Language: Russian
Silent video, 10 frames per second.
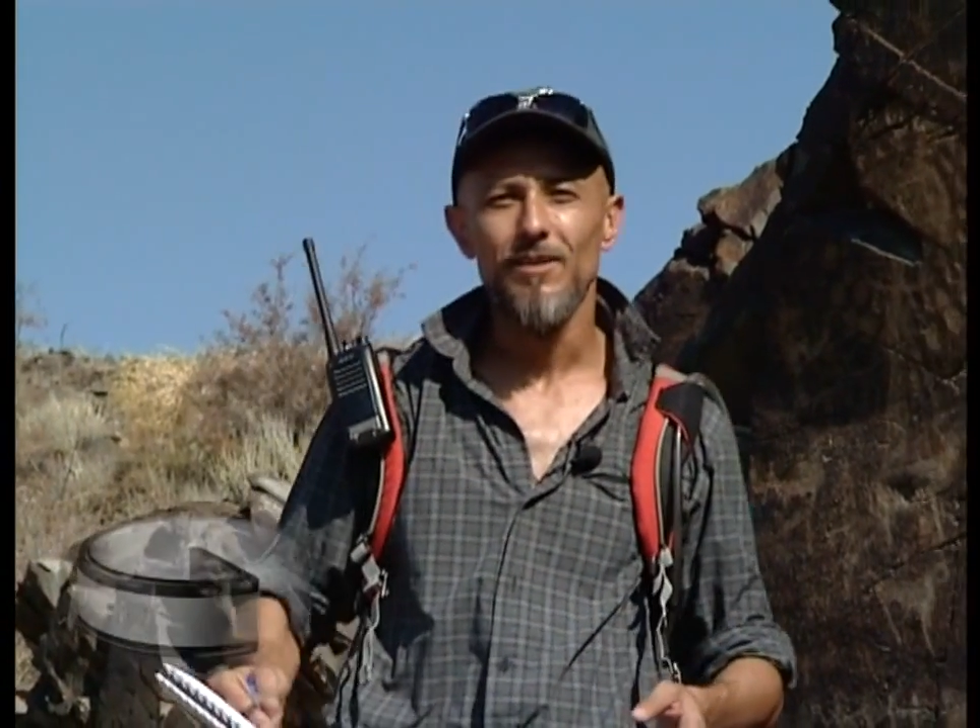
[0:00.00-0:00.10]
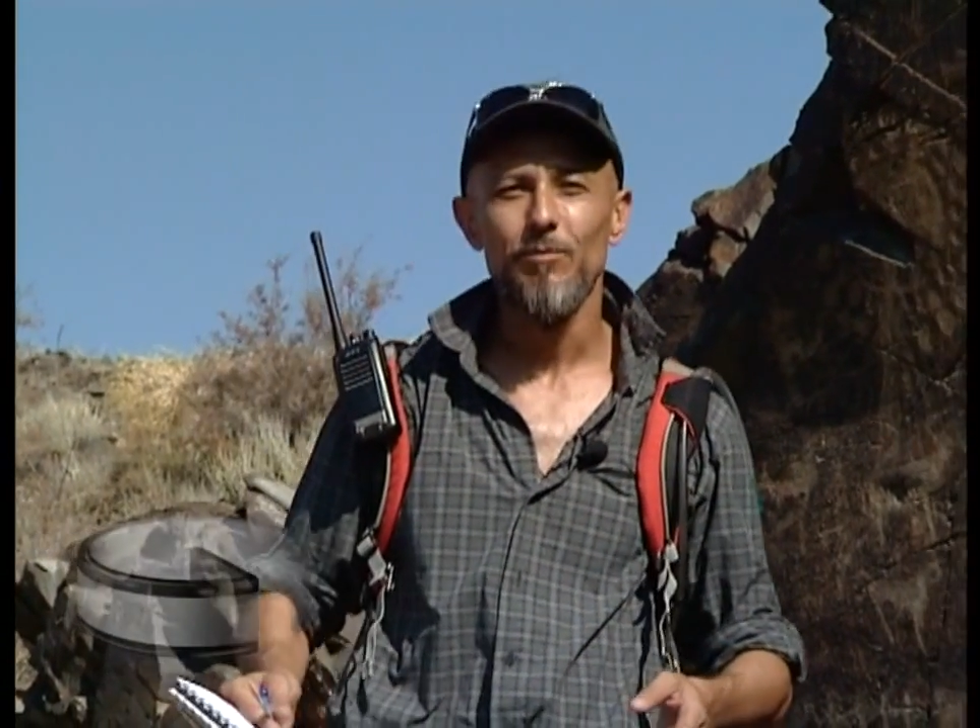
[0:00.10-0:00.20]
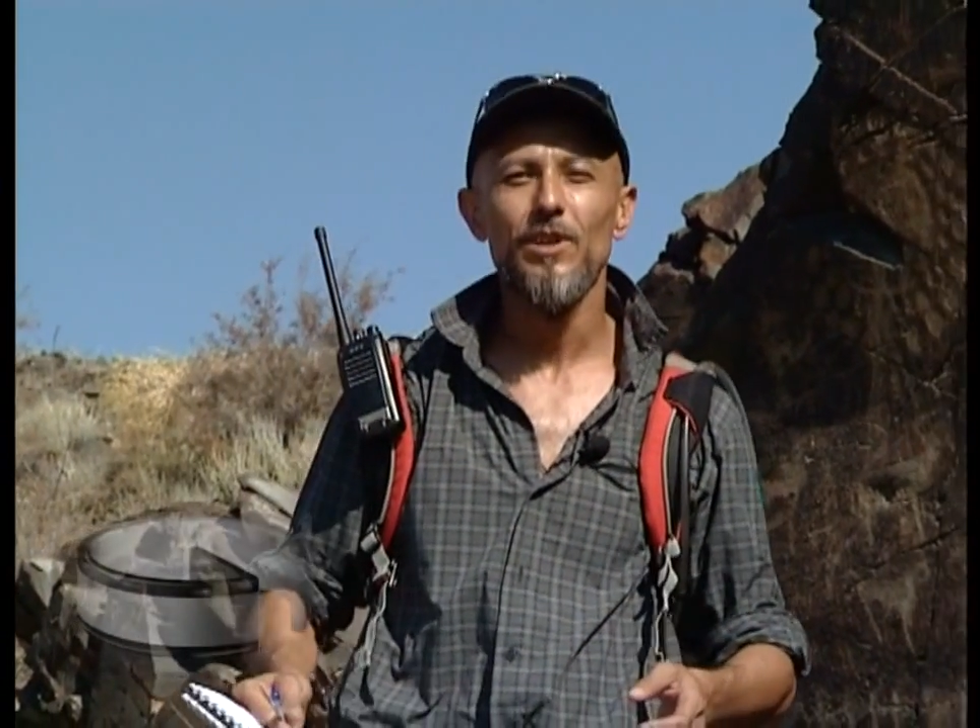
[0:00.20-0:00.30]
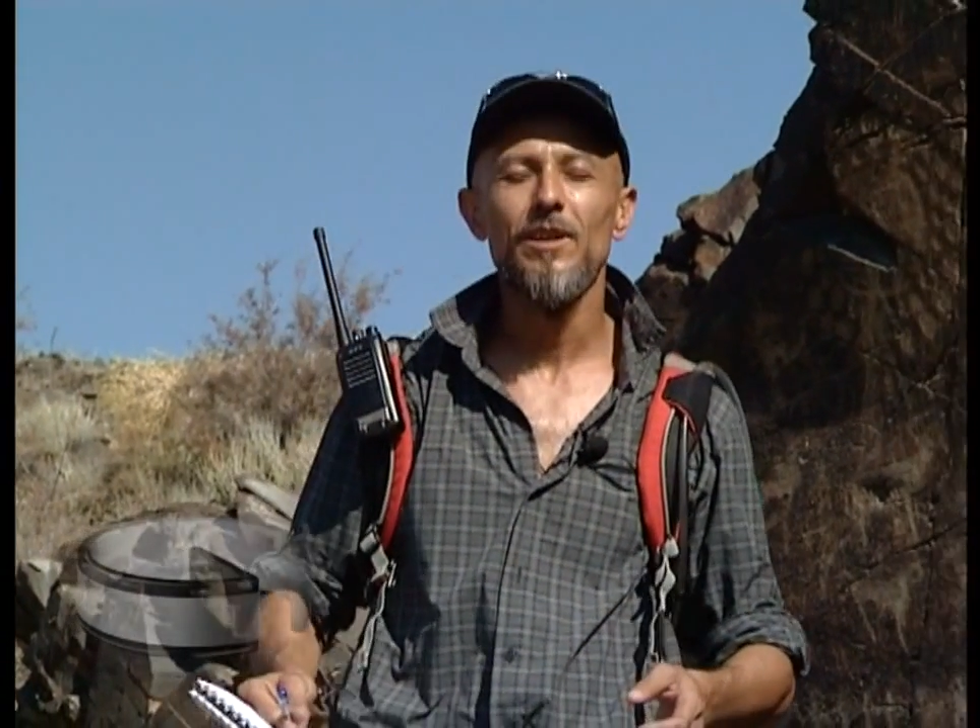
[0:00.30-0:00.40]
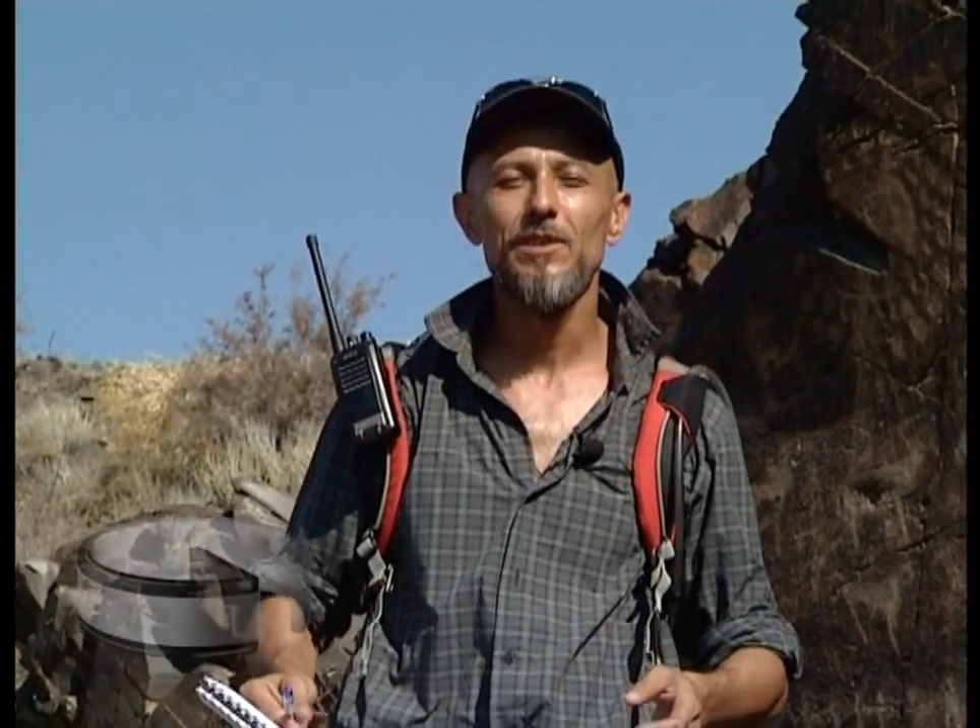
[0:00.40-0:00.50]

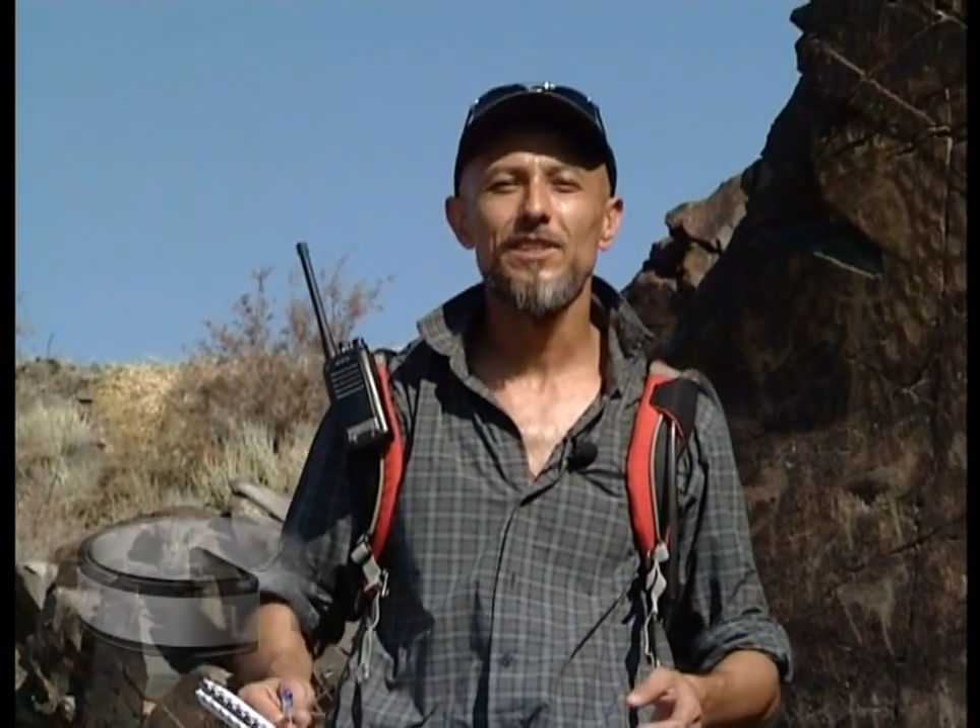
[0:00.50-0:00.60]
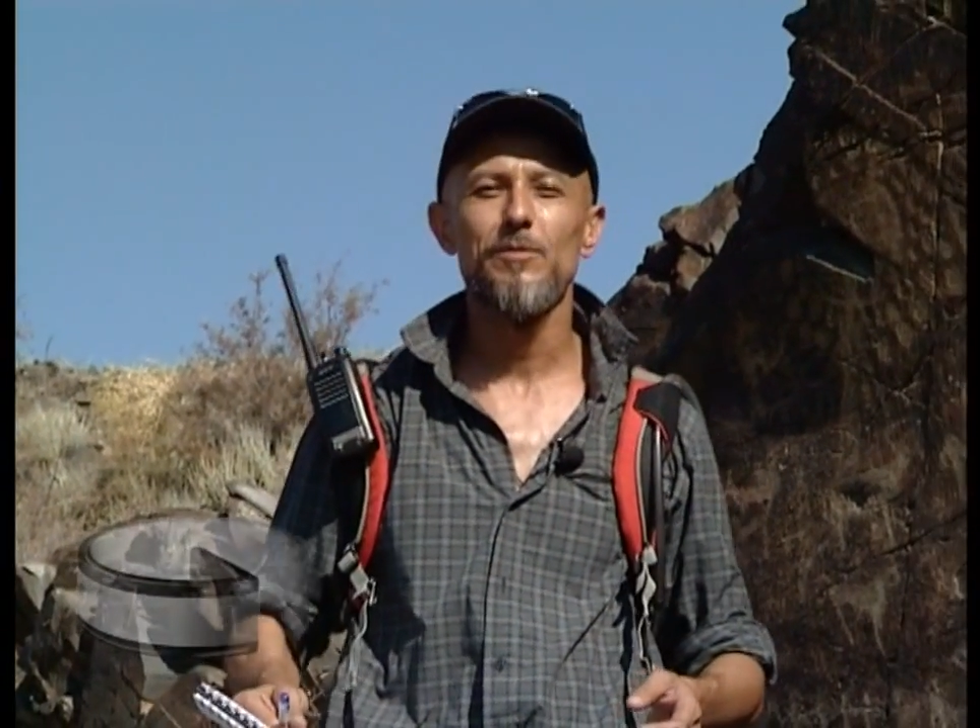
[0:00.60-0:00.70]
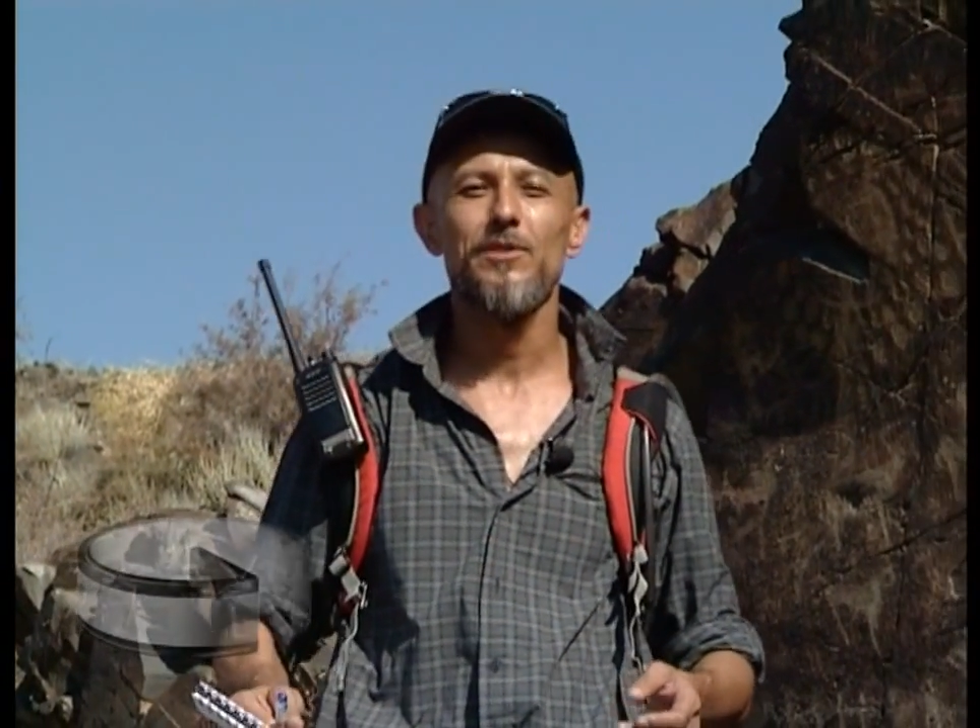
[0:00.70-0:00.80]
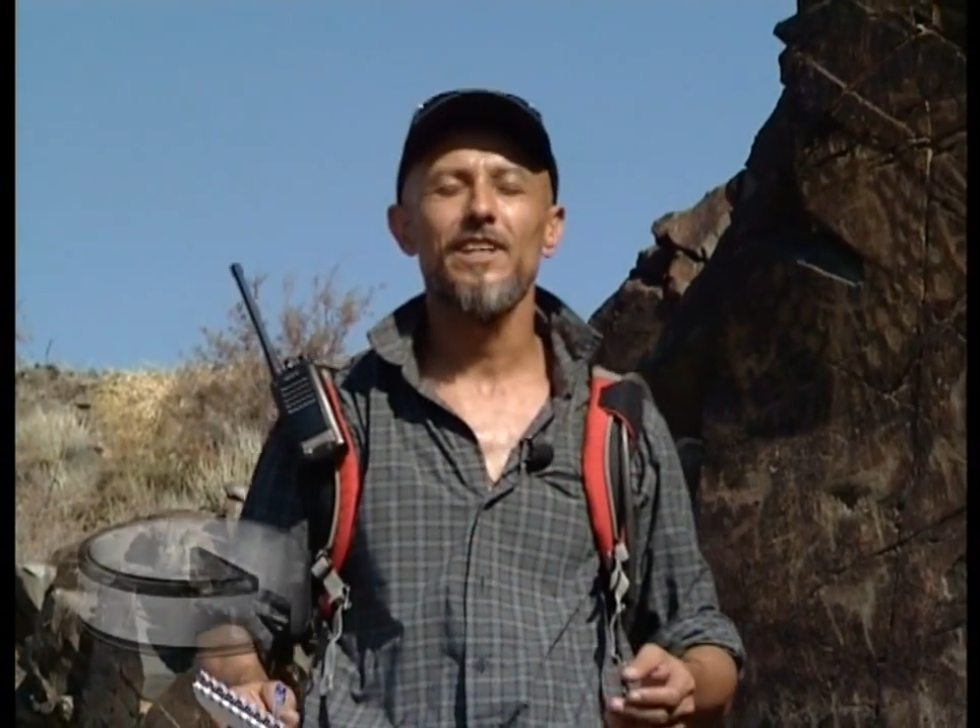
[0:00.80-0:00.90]
было местом